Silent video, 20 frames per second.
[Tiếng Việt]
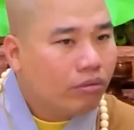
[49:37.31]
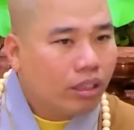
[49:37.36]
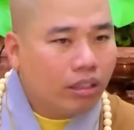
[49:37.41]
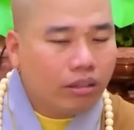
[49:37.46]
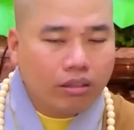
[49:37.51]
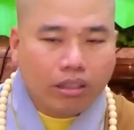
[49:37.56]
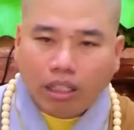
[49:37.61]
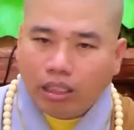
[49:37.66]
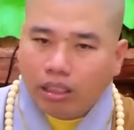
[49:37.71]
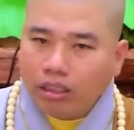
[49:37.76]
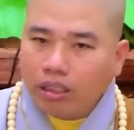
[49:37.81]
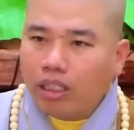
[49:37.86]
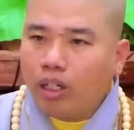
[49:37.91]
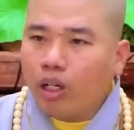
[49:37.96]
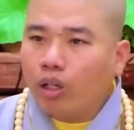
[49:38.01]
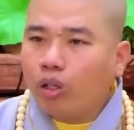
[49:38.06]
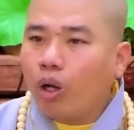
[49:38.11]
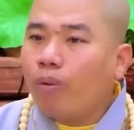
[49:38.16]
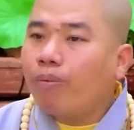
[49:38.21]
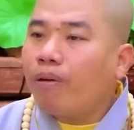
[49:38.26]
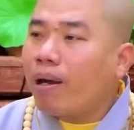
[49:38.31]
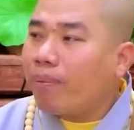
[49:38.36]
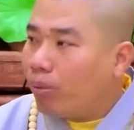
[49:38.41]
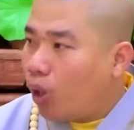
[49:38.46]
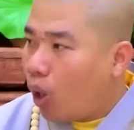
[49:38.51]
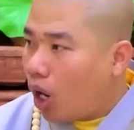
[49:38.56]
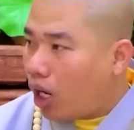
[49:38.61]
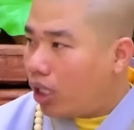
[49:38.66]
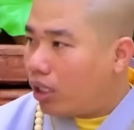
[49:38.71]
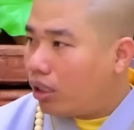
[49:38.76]
Nên từ nó đó có pháp
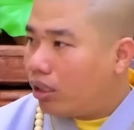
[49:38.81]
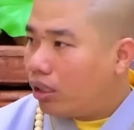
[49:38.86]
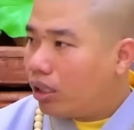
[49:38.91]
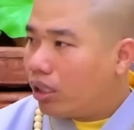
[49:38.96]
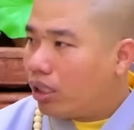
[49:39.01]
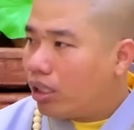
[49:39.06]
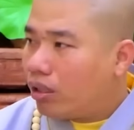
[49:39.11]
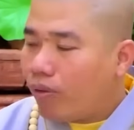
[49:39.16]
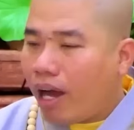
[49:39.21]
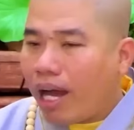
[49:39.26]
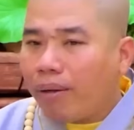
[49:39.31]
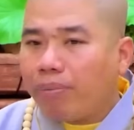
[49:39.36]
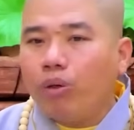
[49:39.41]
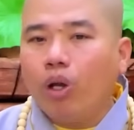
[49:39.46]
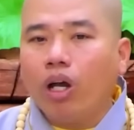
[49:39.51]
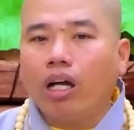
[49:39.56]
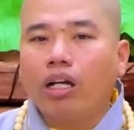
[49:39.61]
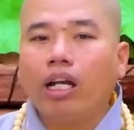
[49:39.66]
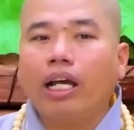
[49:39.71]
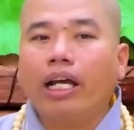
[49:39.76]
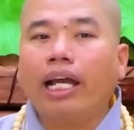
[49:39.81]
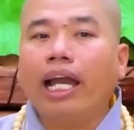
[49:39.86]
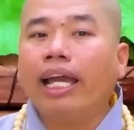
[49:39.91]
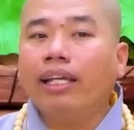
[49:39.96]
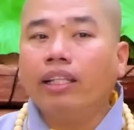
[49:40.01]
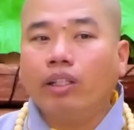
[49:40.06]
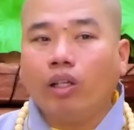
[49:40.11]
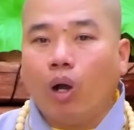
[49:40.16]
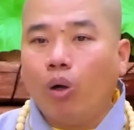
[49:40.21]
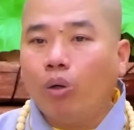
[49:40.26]
luật. Pháp luật là
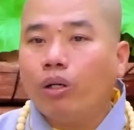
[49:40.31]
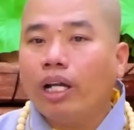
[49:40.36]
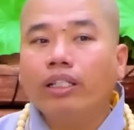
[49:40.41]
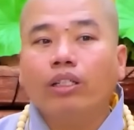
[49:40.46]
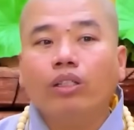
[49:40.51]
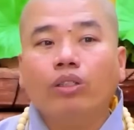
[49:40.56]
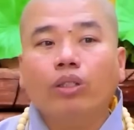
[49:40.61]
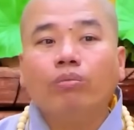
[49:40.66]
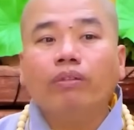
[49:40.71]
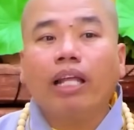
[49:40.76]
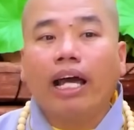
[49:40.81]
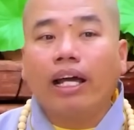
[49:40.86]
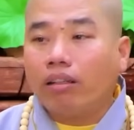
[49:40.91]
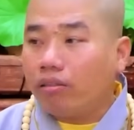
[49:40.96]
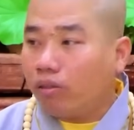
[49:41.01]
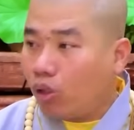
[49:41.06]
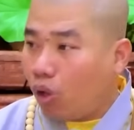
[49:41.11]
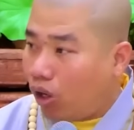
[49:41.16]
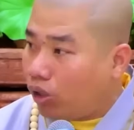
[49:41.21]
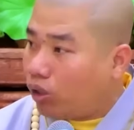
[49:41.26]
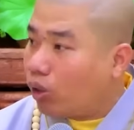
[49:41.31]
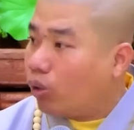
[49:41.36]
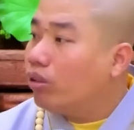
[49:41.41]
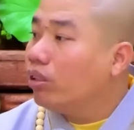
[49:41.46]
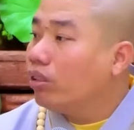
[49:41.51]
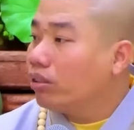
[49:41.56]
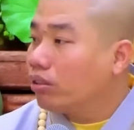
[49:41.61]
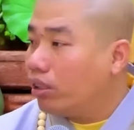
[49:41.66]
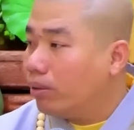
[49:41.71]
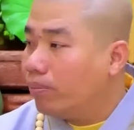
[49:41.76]
cái chỗ để cho chúng ta có chỗ
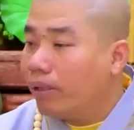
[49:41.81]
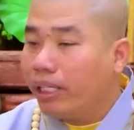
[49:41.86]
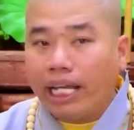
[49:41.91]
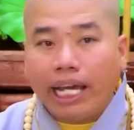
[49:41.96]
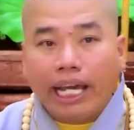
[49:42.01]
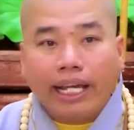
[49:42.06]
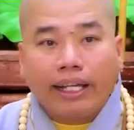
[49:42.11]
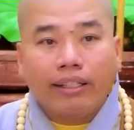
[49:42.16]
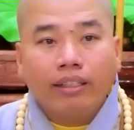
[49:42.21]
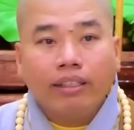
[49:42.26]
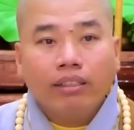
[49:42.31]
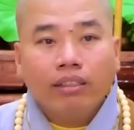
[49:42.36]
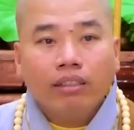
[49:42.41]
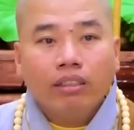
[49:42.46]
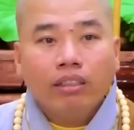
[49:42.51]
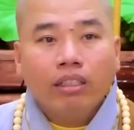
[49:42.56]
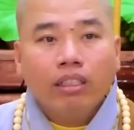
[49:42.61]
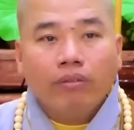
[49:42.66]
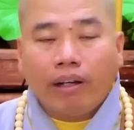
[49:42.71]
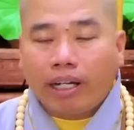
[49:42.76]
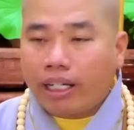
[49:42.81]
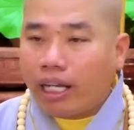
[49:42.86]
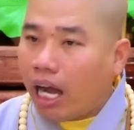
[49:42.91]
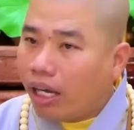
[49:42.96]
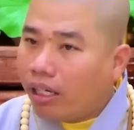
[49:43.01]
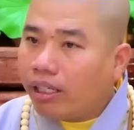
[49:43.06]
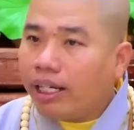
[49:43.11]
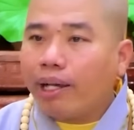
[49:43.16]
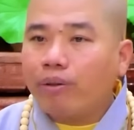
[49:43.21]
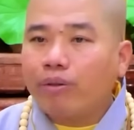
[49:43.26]
nương tựa bình an. Và
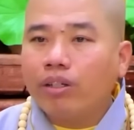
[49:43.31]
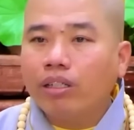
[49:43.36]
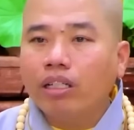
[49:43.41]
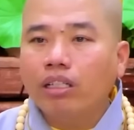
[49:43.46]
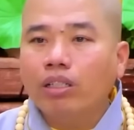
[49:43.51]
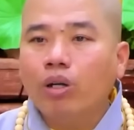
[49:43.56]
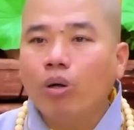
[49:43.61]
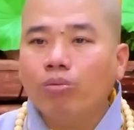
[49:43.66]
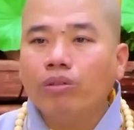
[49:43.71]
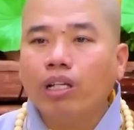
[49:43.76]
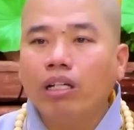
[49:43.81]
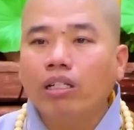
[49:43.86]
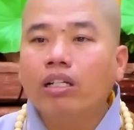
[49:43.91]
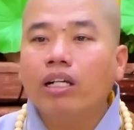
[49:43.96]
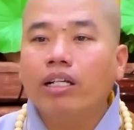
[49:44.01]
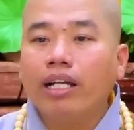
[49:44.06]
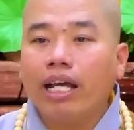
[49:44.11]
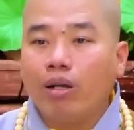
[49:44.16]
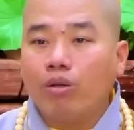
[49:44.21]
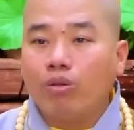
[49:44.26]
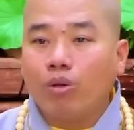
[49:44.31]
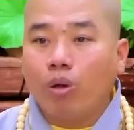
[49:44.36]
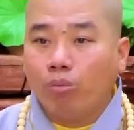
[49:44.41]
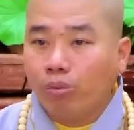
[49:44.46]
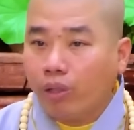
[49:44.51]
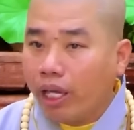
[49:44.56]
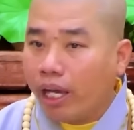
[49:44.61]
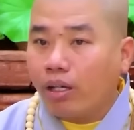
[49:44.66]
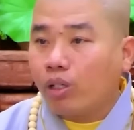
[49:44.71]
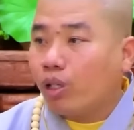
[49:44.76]
cỡ nào con người hung dữ cỡ nào
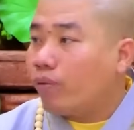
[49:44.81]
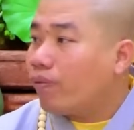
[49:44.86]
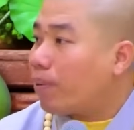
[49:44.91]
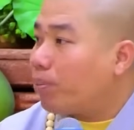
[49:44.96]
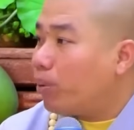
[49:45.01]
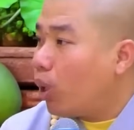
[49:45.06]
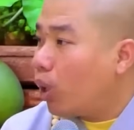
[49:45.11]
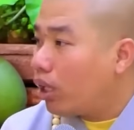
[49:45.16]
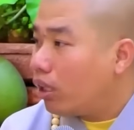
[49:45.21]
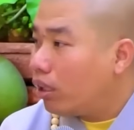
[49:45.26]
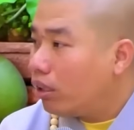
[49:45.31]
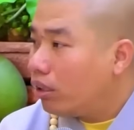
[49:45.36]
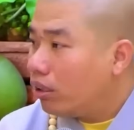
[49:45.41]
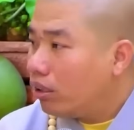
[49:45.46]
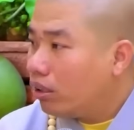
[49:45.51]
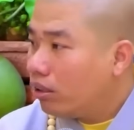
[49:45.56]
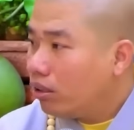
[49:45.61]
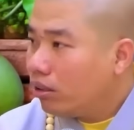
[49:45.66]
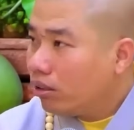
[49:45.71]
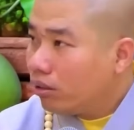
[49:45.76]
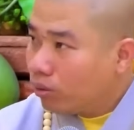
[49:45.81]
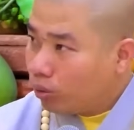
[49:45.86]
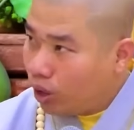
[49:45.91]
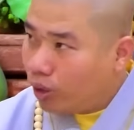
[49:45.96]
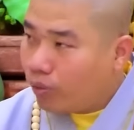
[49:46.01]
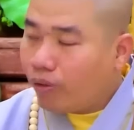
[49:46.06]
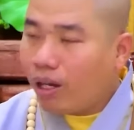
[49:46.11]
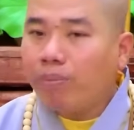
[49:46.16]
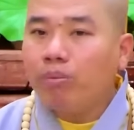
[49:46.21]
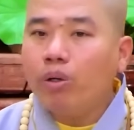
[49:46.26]
cũng nhờ có pháp luật.
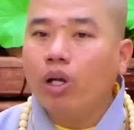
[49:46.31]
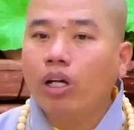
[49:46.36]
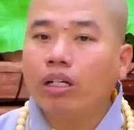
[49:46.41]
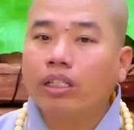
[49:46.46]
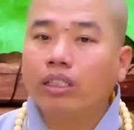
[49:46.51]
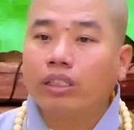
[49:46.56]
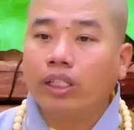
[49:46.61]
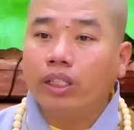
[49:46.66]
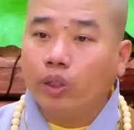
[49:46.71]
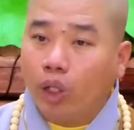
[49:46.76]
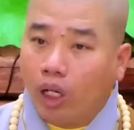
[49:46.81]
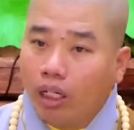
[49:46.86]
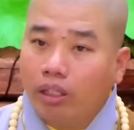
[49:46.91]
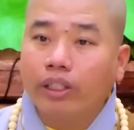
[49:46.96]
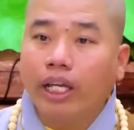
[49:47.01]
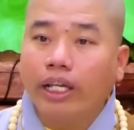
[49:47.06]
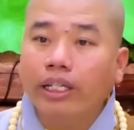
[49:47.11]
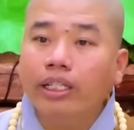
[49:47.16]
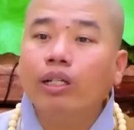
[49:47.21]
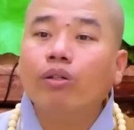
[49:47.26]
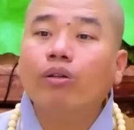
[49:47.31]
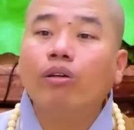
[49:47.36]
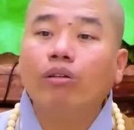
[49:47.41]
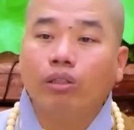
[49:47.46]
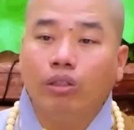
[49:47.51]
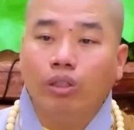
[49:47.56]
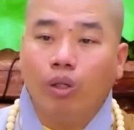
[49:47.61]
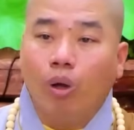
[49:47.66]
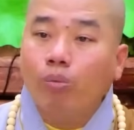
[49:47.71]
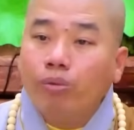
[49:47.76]
Vì pháp luật là sẽ trừng trị những con
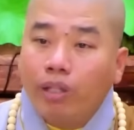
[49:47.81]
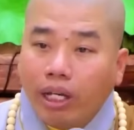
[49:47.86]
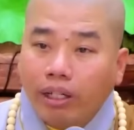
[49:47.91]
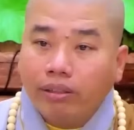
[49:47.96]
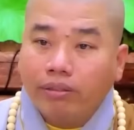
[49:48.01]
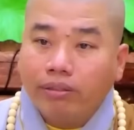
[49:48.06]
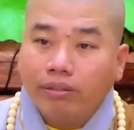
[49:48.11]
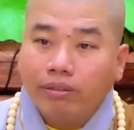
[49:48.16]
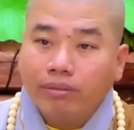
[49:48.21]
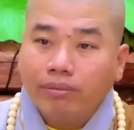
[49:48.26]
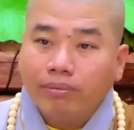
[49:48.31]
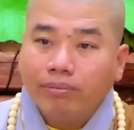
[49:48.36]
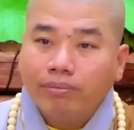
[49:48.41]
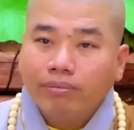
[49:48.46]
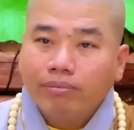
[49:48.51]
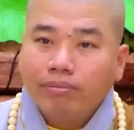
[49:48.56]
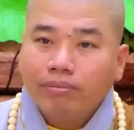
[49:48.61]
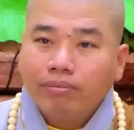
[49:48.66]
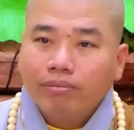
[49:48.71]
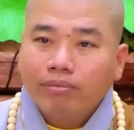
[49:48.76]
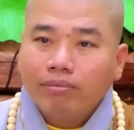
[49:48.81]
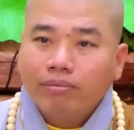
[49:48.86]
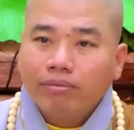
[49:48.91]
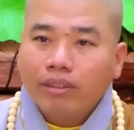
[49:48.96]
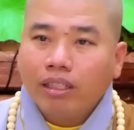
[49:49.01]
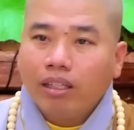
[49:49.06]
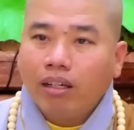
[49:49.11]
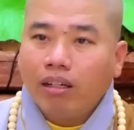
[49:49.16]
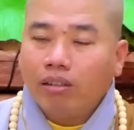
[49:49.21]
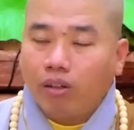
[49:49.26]
người hung dữ.
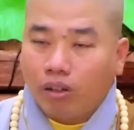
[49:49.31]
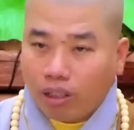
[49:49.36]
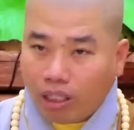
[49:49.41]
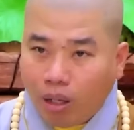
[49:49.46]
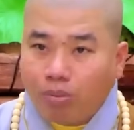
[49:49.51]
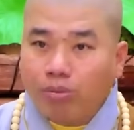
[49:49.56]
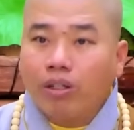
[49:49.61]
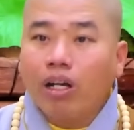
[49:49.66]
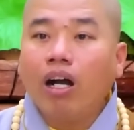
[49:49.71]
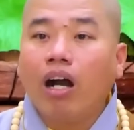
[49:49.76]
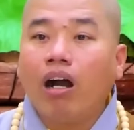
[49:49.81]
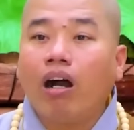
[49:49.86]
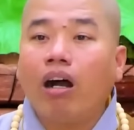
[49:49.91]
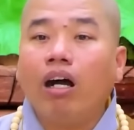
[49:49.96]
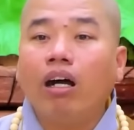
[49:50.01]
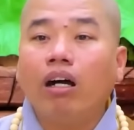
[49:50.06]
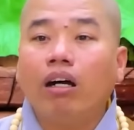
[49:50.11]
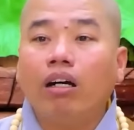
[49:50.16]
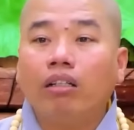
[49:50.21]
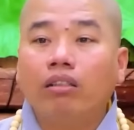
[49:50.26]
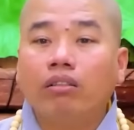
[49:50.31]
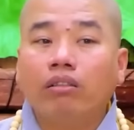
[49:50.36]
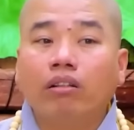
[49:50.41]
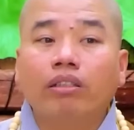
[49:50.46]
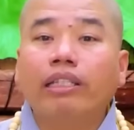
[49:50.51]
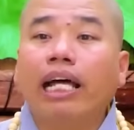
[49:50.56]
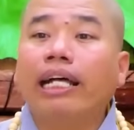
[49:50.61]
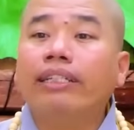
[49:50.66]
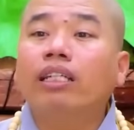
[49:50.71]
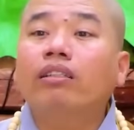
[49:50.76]
Còn không có họ,
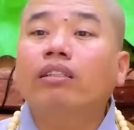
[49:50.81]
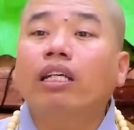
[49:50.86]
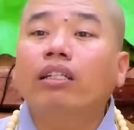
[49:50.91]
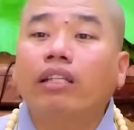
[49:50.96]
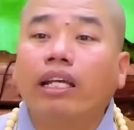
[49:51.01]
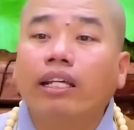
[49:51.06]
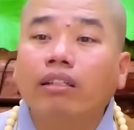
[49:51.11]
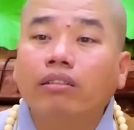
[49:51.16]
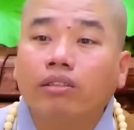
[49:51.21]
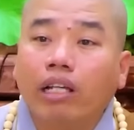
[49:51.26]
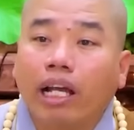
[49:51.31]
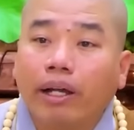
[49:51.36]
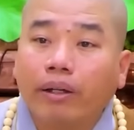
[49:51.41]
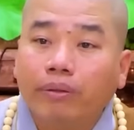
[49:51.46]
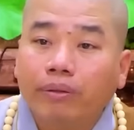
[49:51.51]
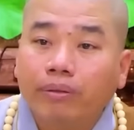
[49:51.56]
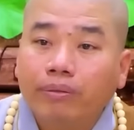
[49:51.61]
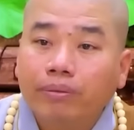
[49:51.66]
người ta sẽ tùy tiện làm sao.